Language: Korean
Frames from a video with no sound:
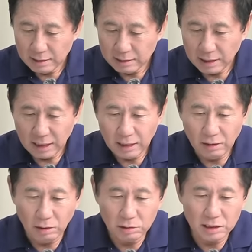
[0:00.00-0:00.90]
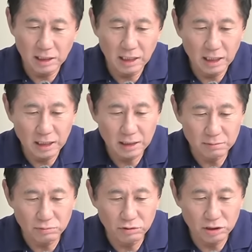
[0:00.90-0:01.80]
자, 어제
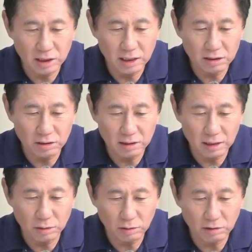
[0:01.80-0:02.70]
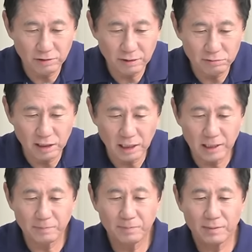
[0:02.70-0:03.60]
문재인 전 대통령 페북에
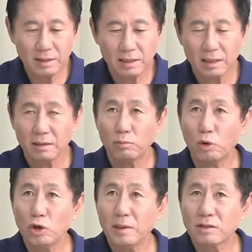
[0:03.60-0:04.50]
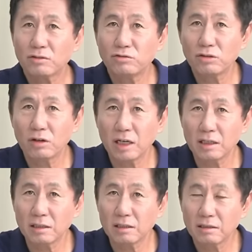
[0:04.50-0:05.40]
보리밭
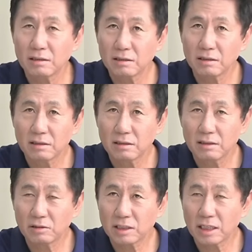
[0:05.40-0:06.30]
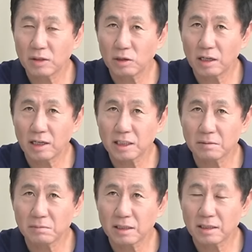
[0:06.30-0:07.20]
구경하는 영상이
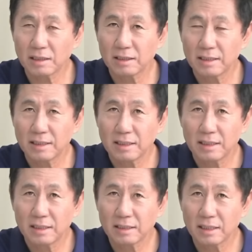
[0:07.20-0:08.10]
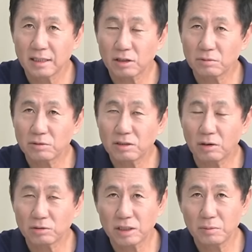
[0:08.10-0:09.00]
올라왔습니다. 네, 여러분들 이거
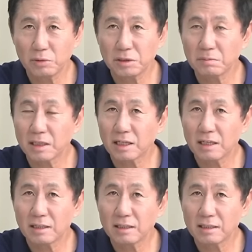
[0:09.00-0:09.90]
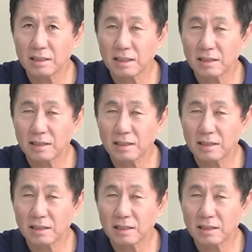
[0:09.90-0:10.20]
어떻게 보십니까? 네.